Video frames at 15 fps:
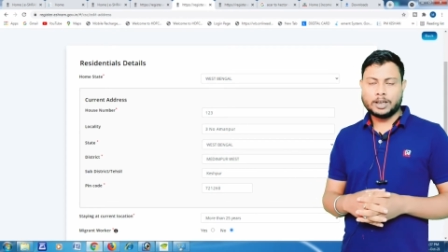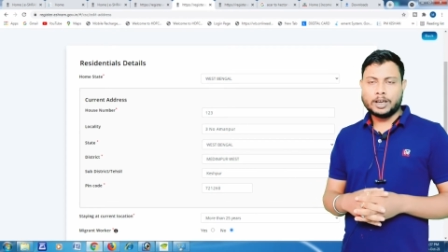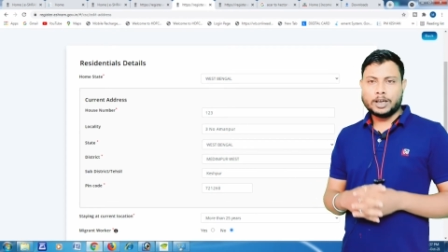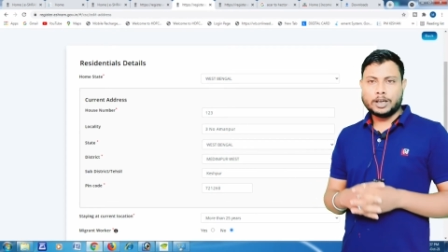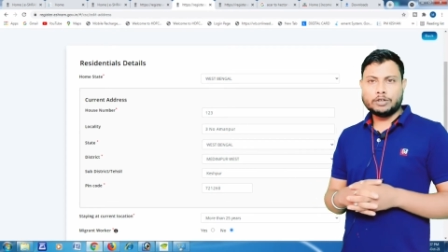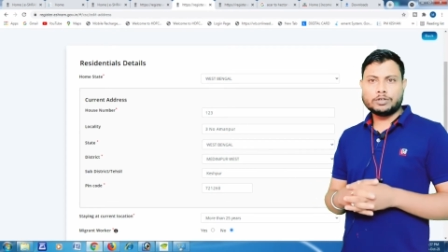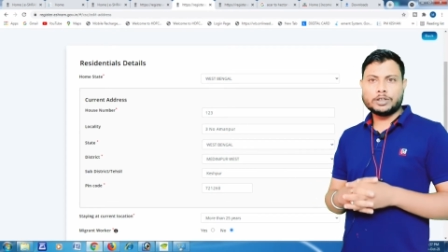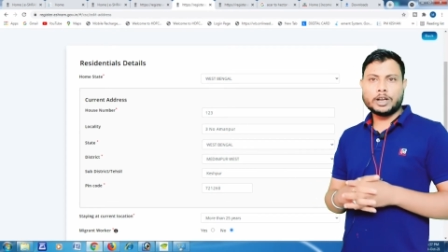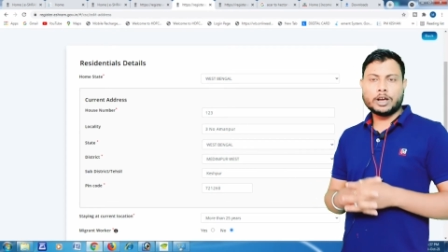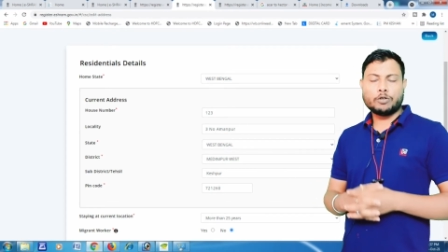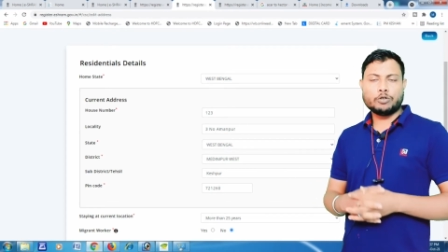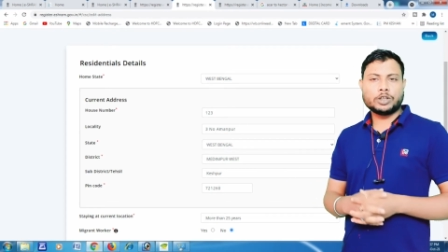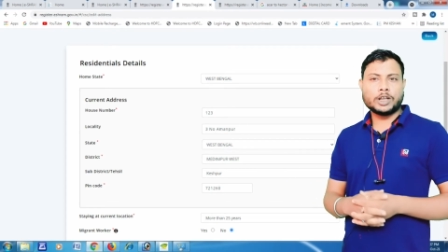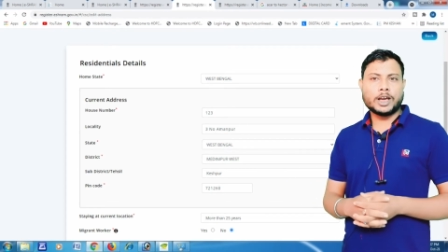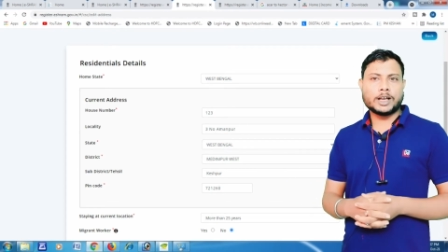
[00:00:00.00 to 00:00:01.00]
কিন্তু সেটা
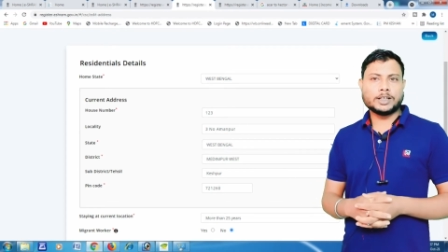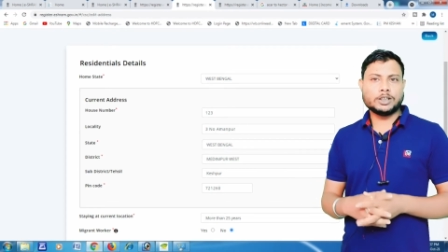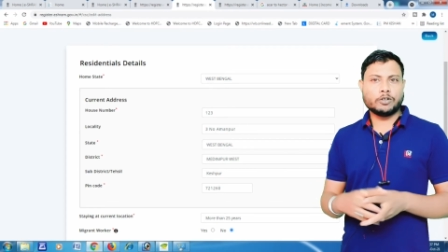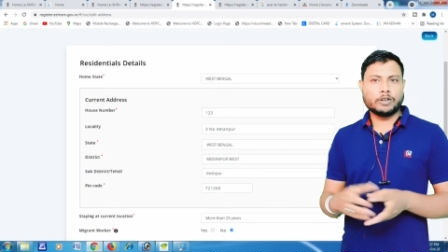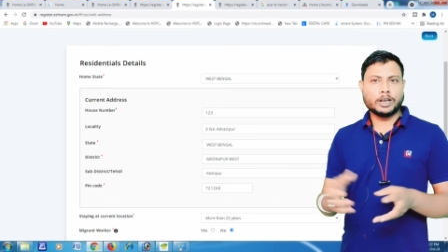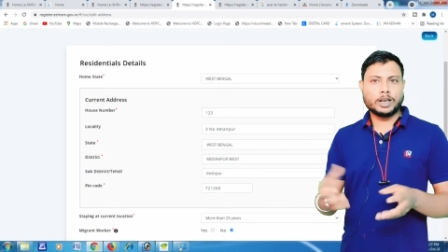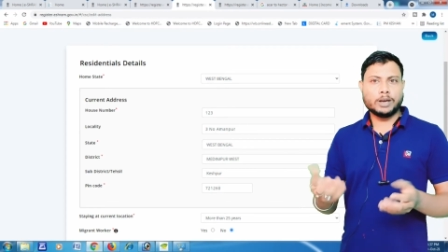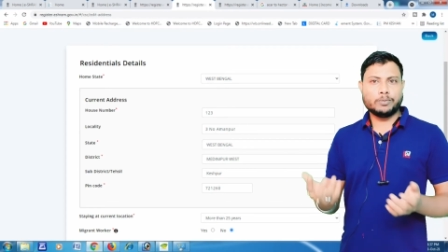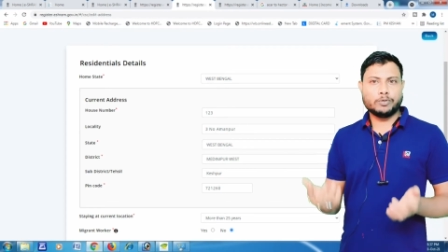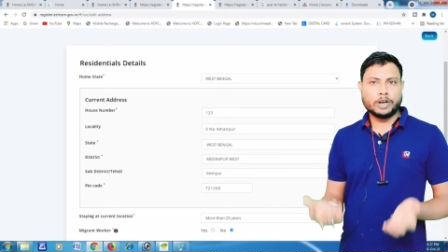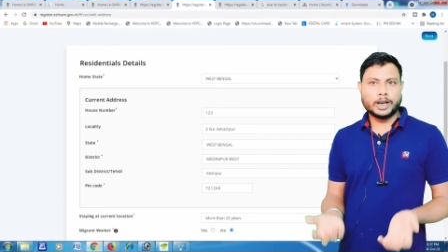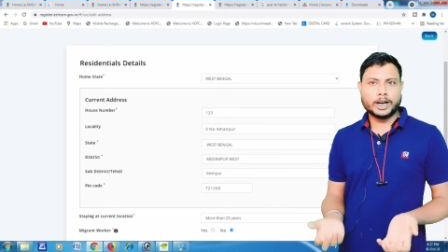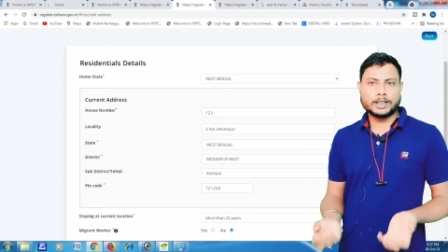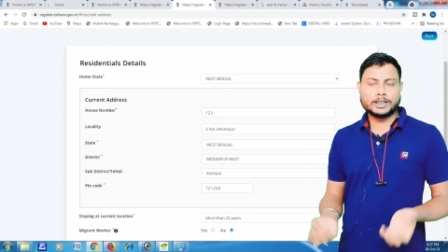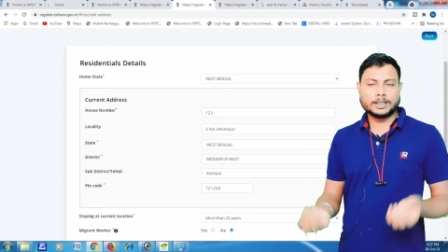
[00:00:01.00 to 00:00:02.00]
কোথায় আছে অনেকেই ভুলে
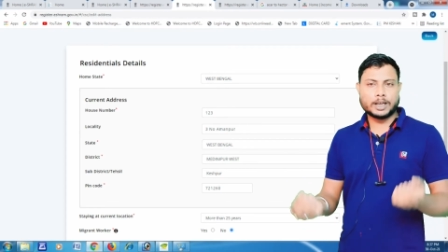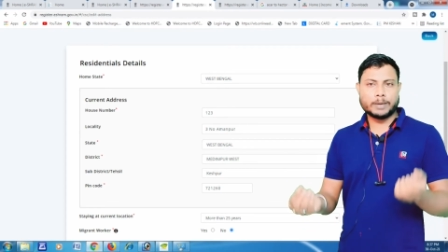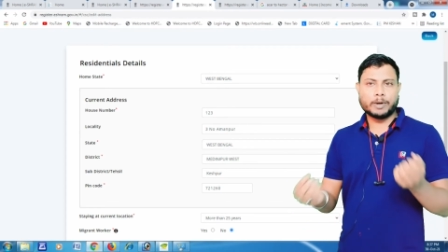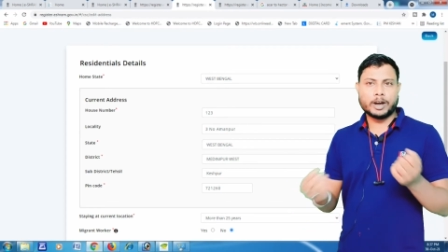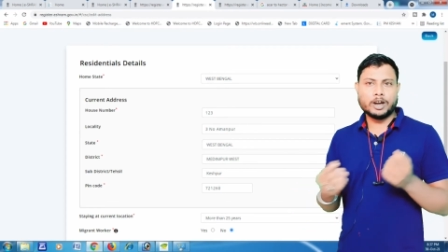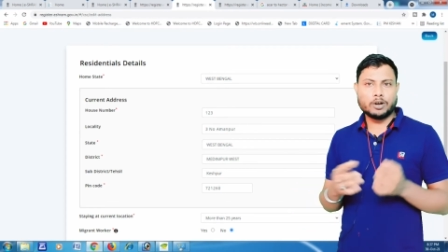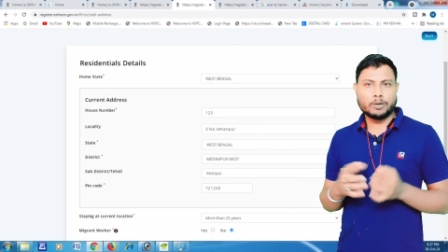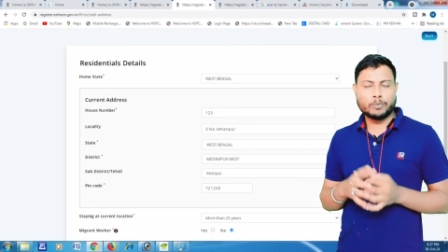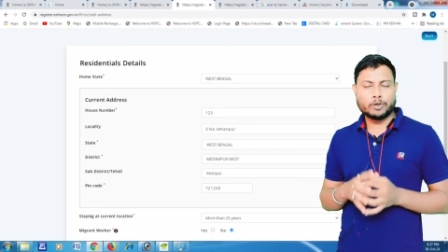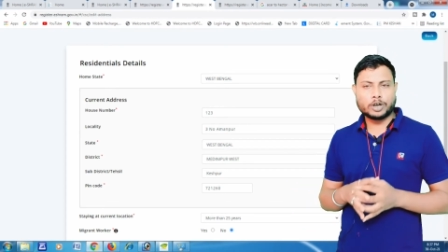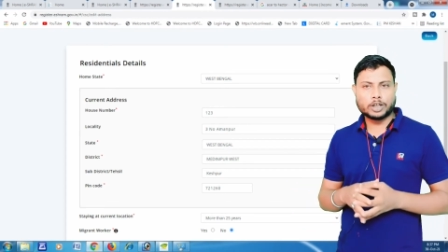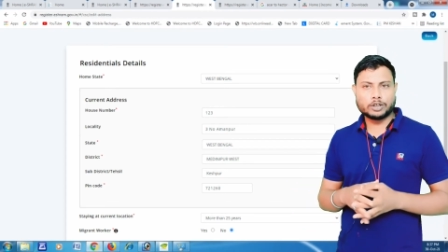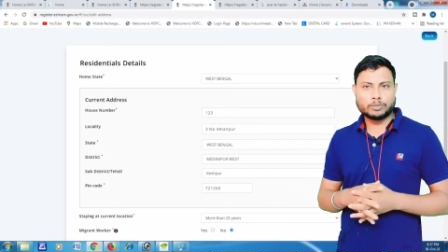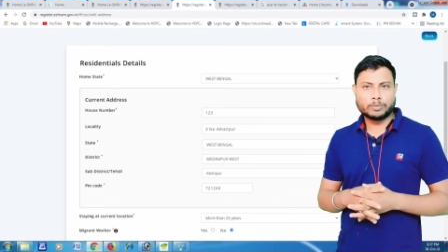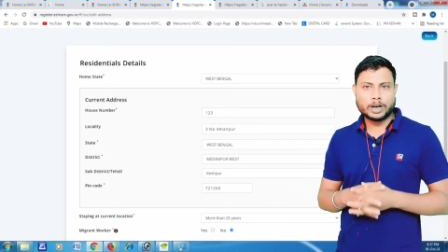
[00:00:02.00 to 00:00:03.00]
গেছে তাই বাড়ির নম্বরটা
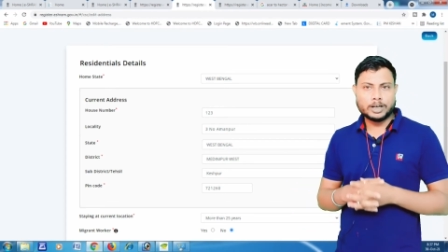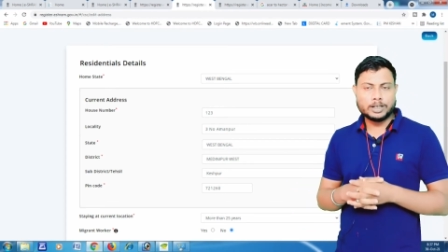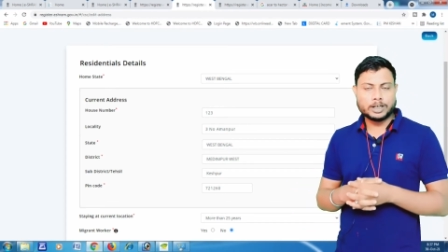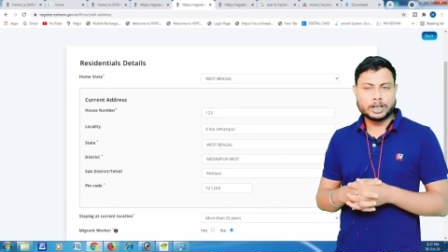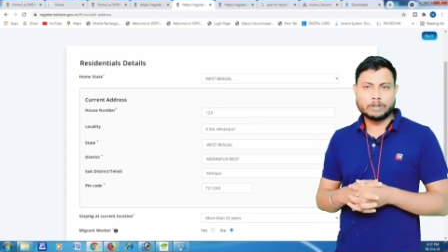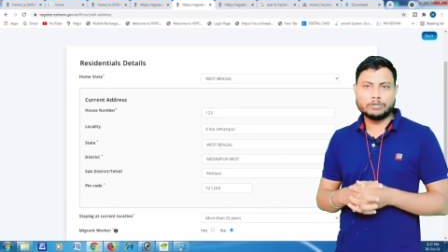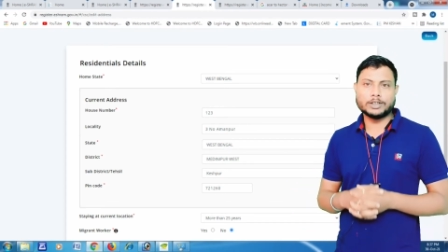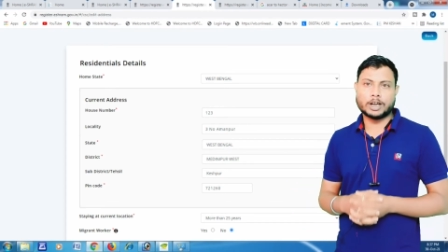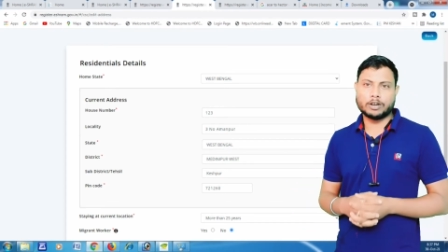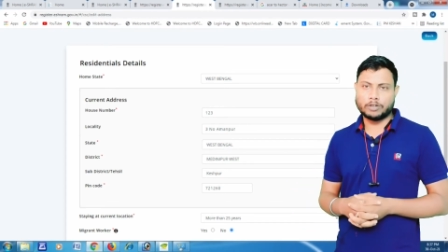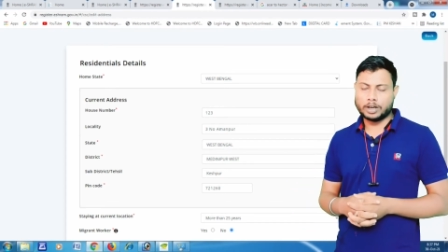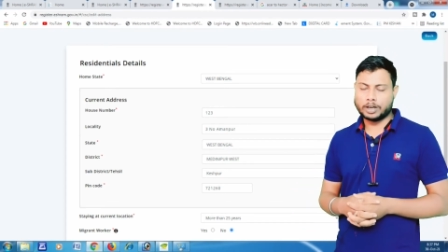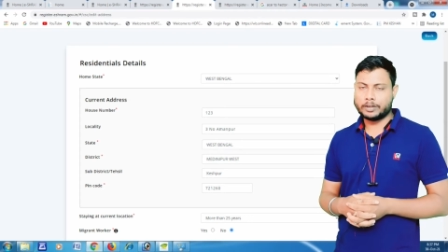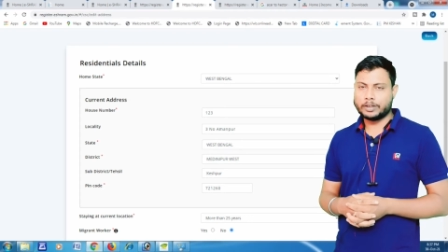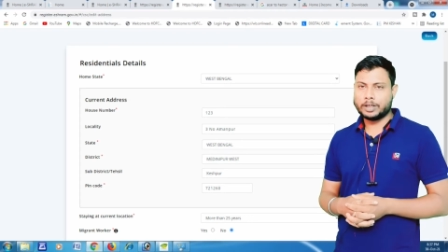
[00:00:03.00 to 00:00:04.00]
তোমরা নিজেরাও জানো না